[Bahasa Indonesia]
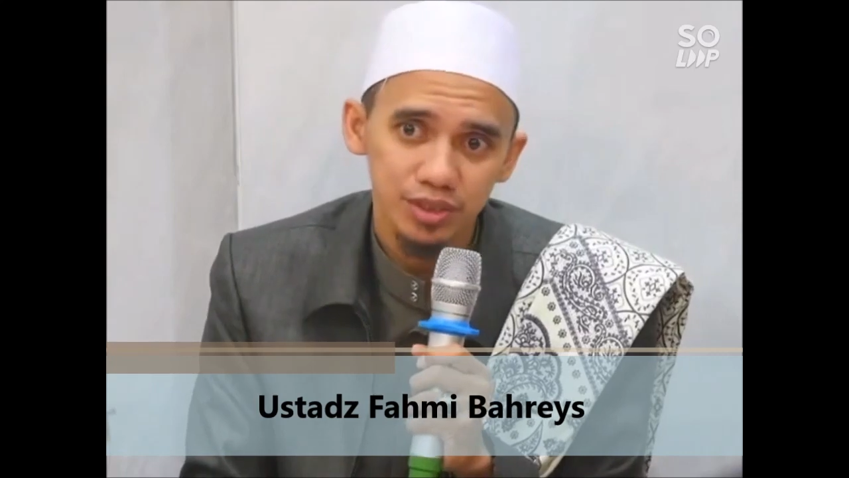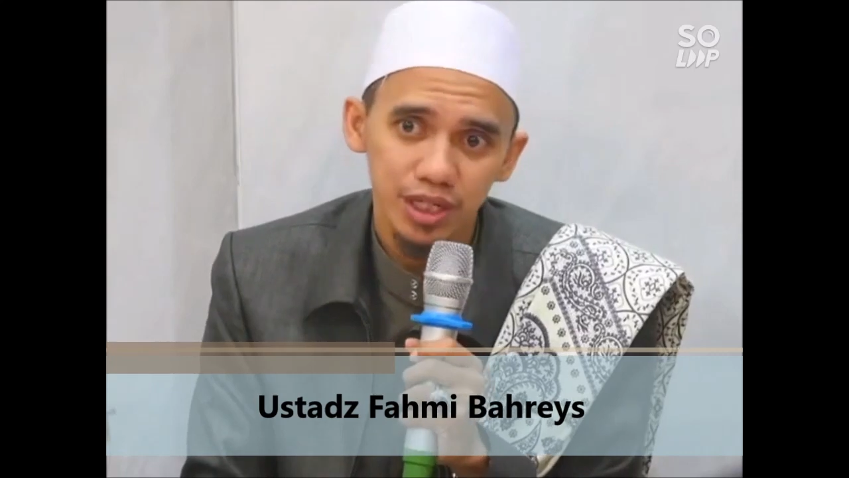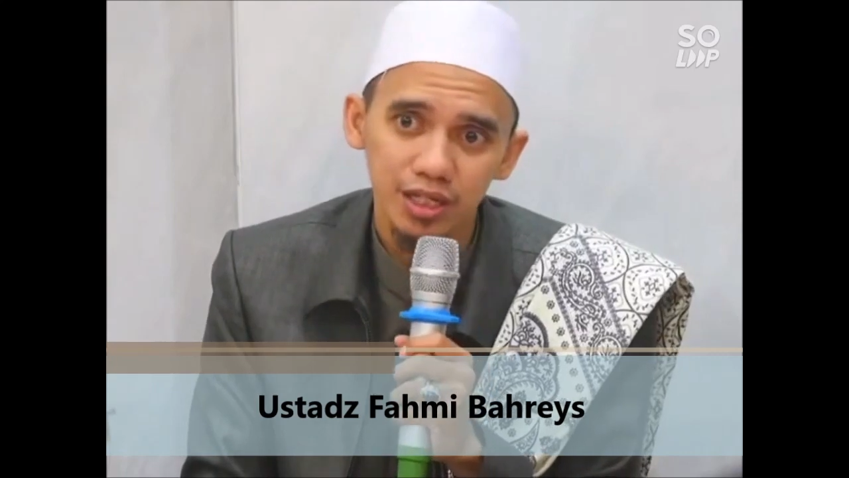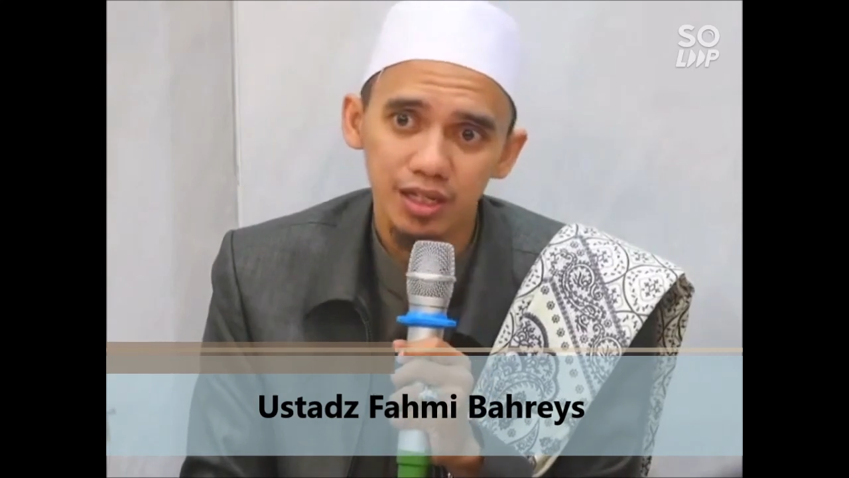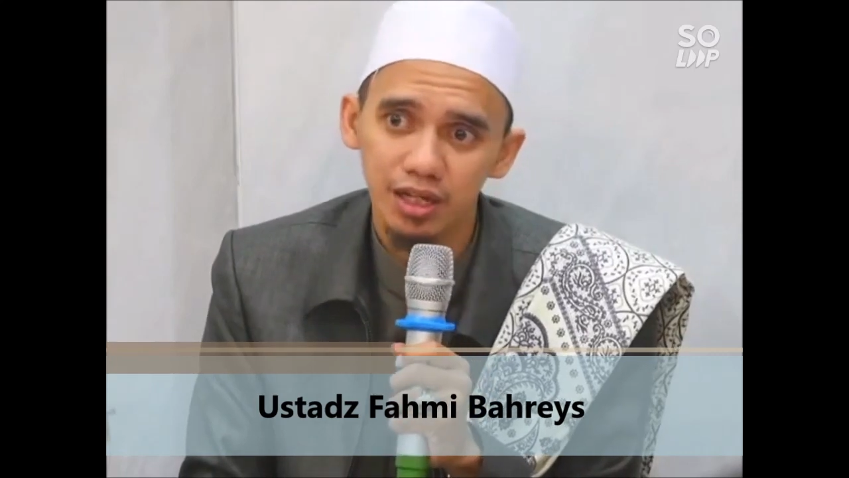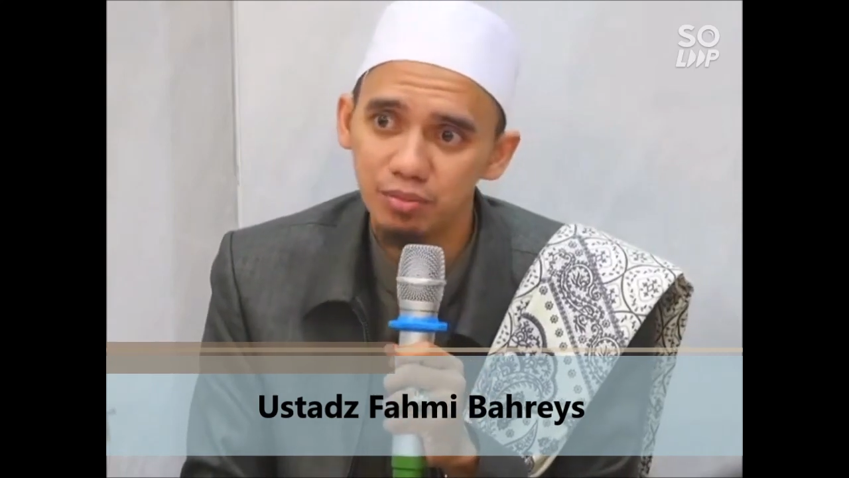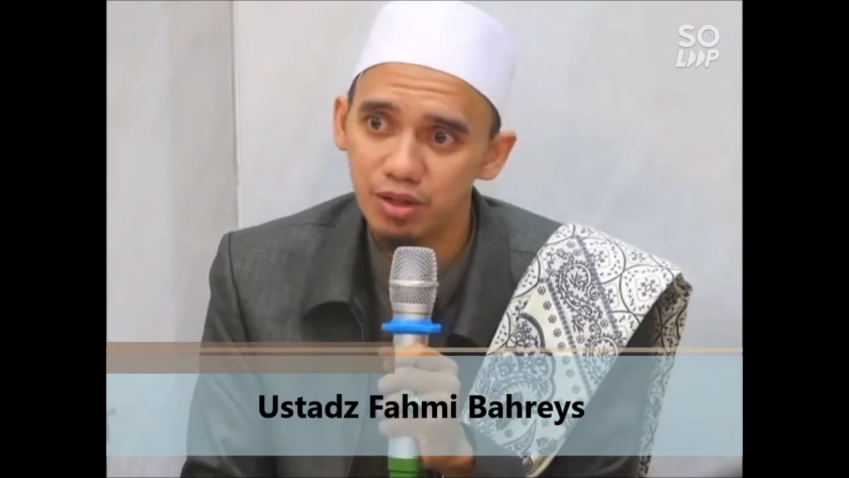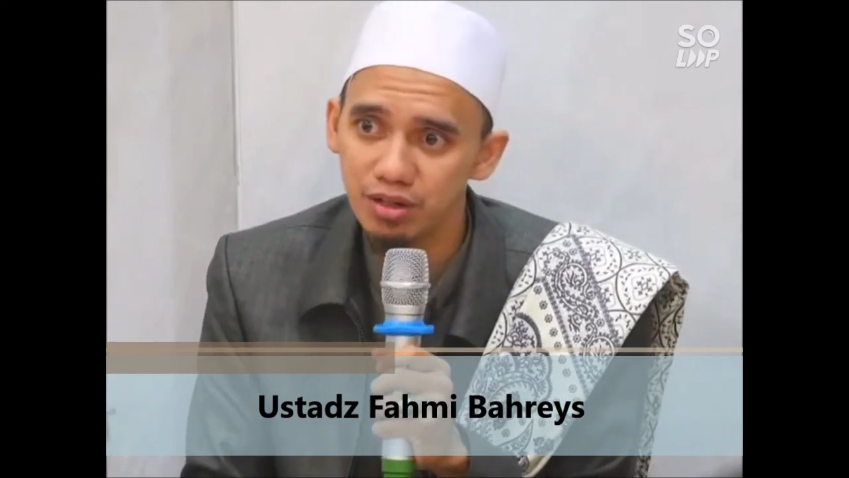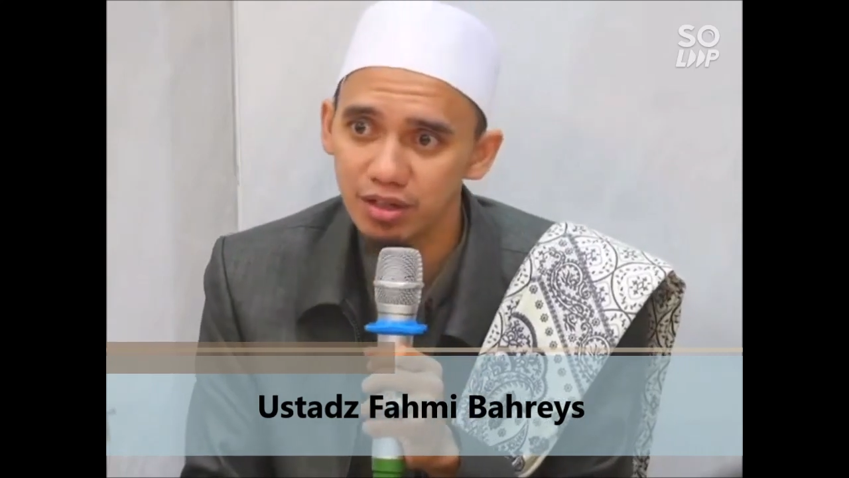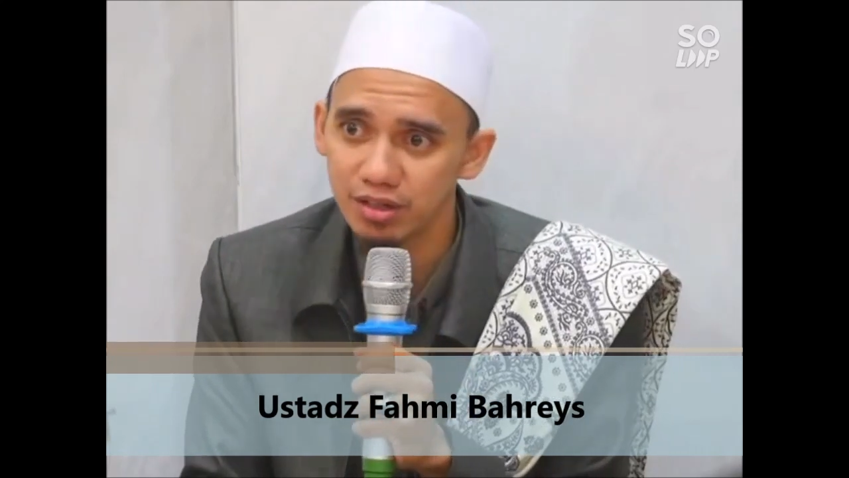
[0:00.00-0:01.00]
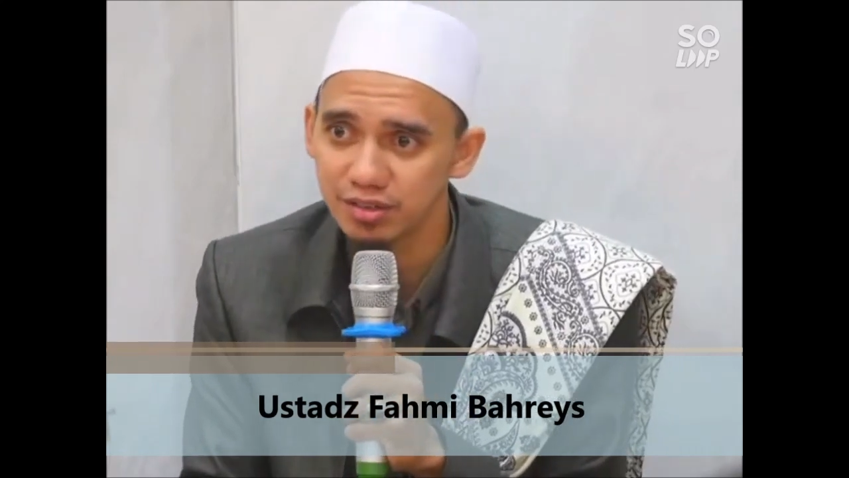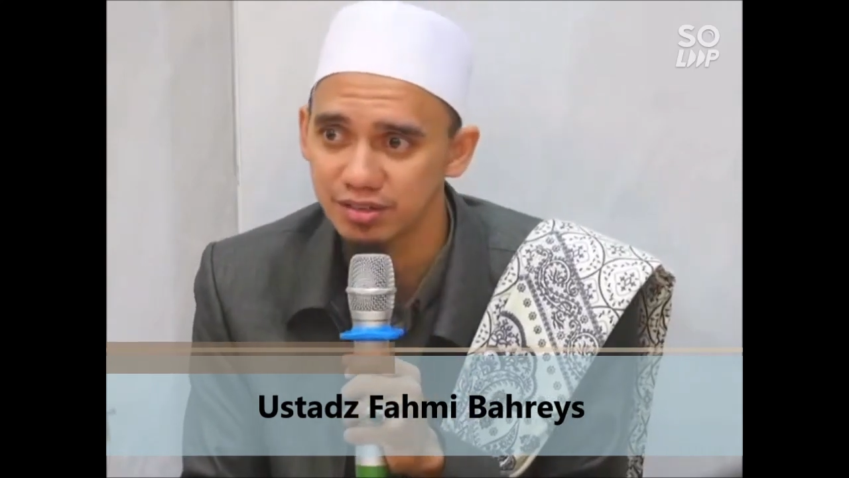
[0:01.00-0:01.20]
aja Al-Baqarah.